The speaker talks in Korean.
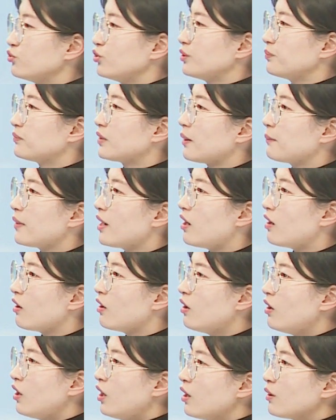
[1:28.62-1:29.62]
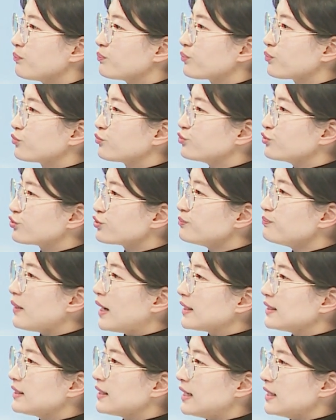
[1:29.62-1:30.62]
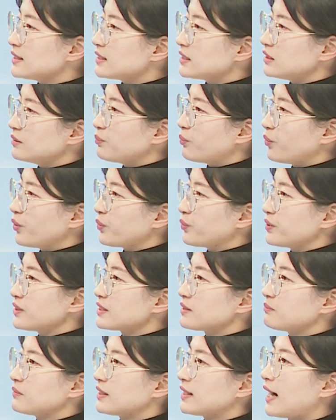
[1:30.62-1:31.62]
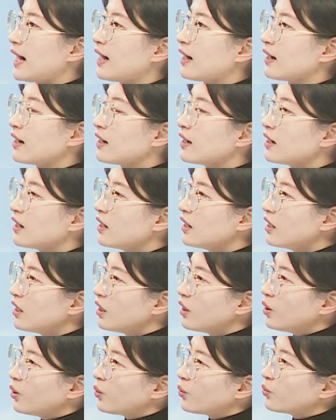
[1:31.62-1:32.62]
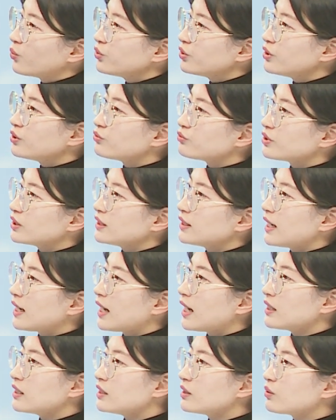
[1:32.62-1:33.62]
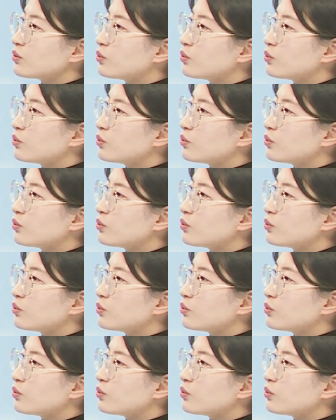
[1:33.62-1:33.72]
유입되며 구름 많은 날씨를 보이고 있습니다. 오늘 우리나라는